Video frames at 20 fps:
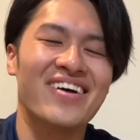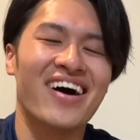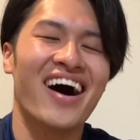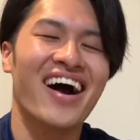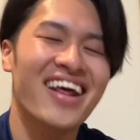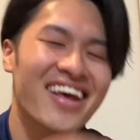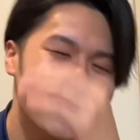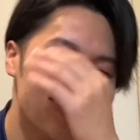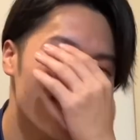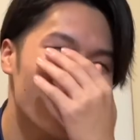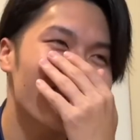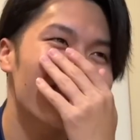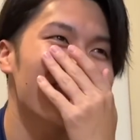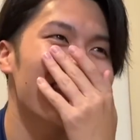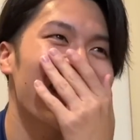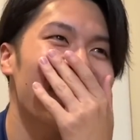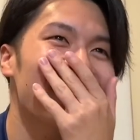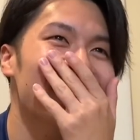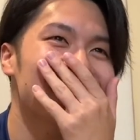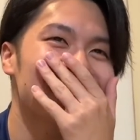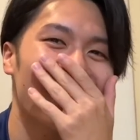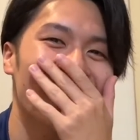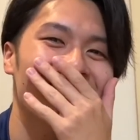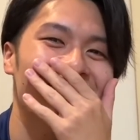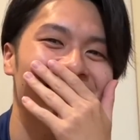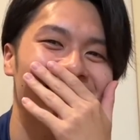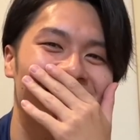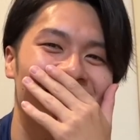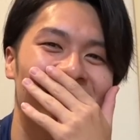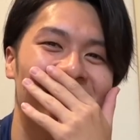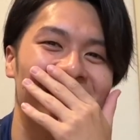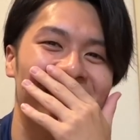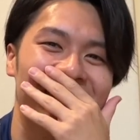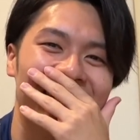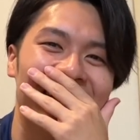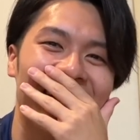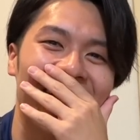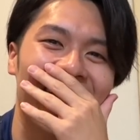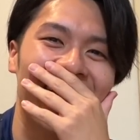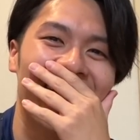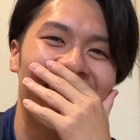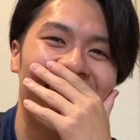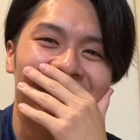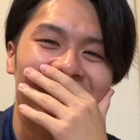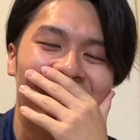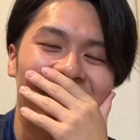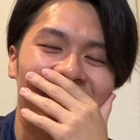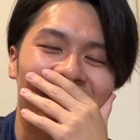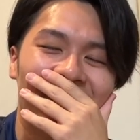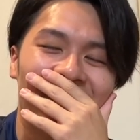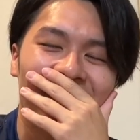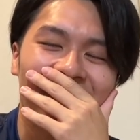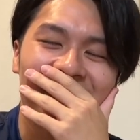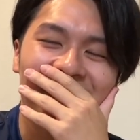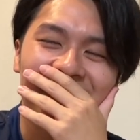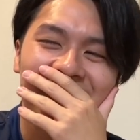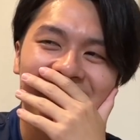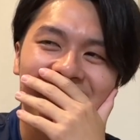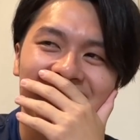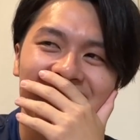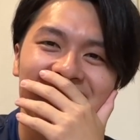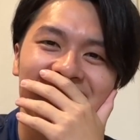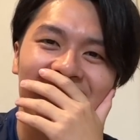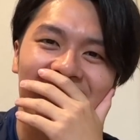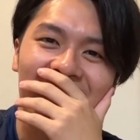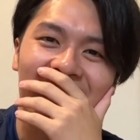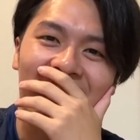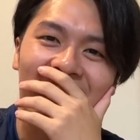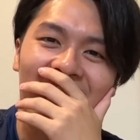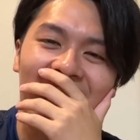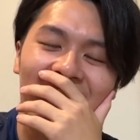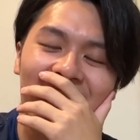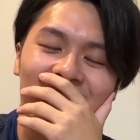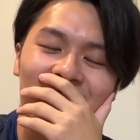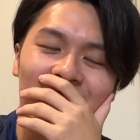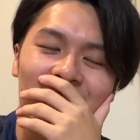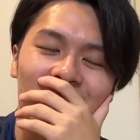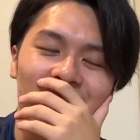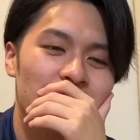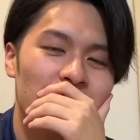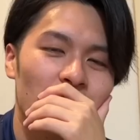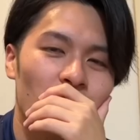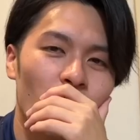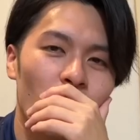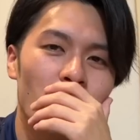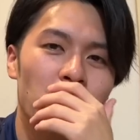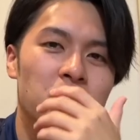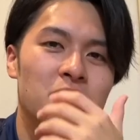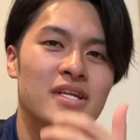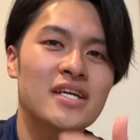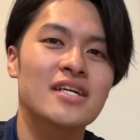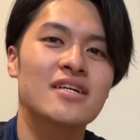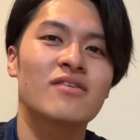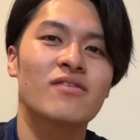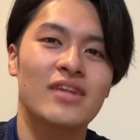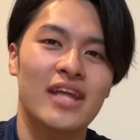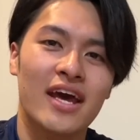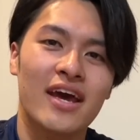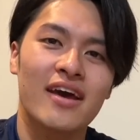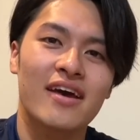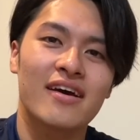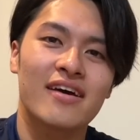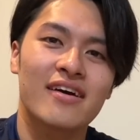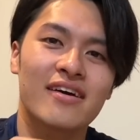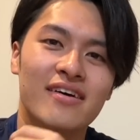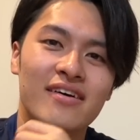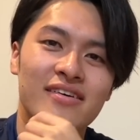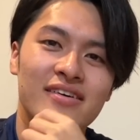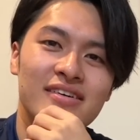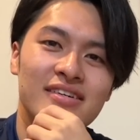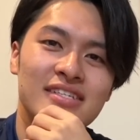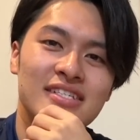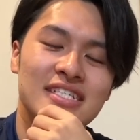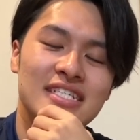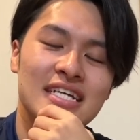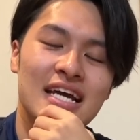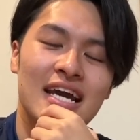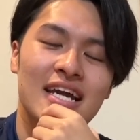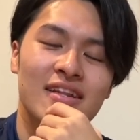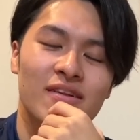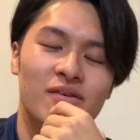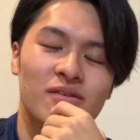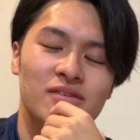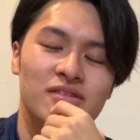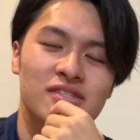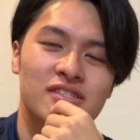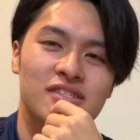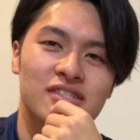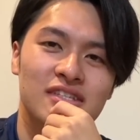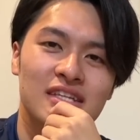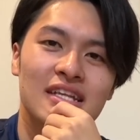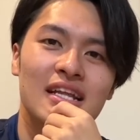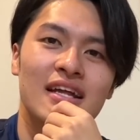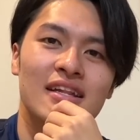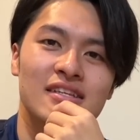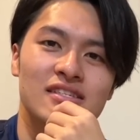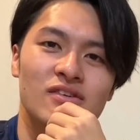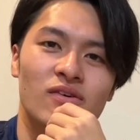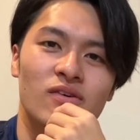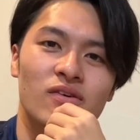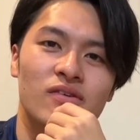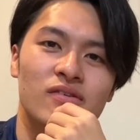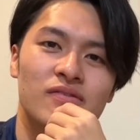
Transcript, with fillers: あれちょっとなんかちゃうって思って、もう思い出したんが、あの、はいオープニングをね、はい。試合の作ってたんですよ。